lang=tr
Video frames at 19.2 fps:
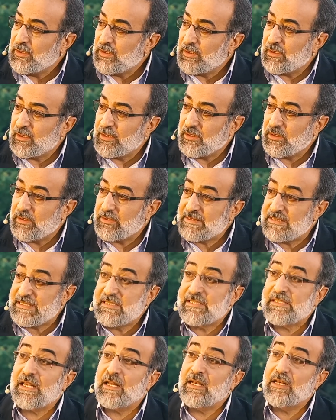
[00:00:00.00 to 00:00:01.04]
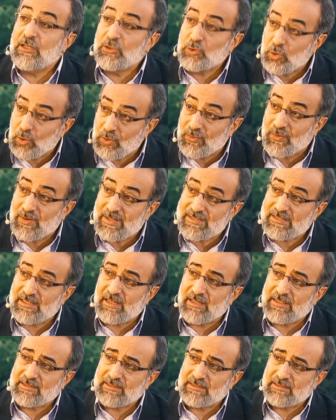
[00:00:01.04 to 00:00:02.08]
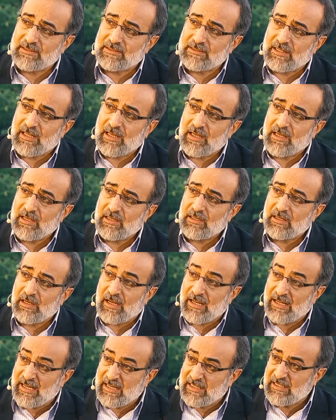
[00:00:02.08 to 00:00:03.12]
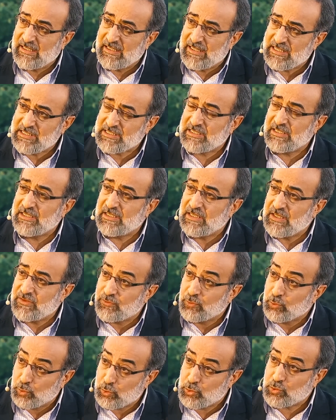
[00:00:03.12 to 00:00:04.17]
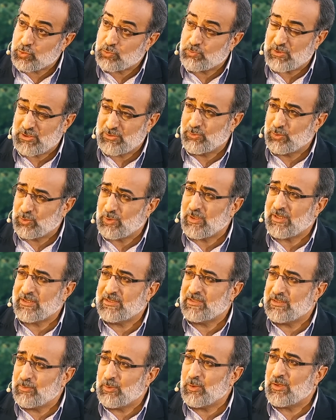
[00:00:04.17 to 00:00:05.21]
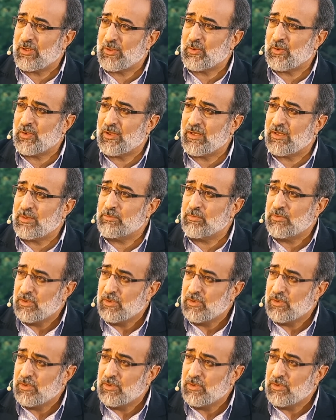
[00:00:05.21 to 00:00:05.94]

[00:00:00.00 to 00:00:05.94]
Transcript: e, cinsellik çok fazla arttığında, alenileştiğinde fuhuş, biz bunun adını böyle koyalım,